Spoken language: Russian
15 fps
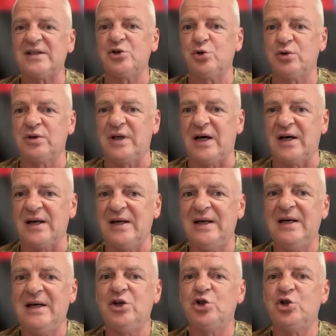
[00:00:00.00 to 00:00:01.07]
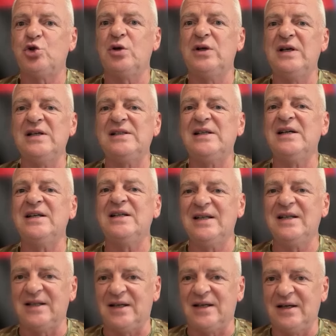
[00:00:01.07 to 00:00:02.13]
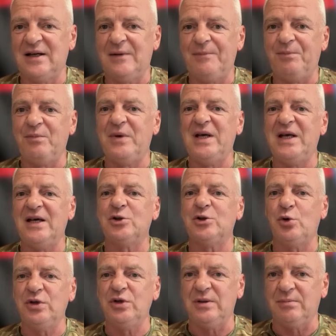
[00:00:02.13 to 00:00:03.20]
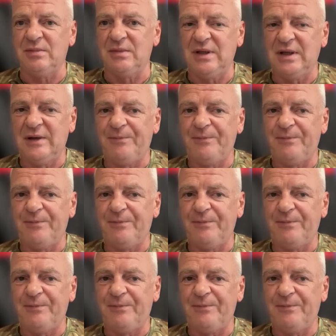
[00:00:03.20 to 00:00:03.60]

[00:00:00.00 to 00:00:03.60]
скажу так, что если где-то мы и отходим,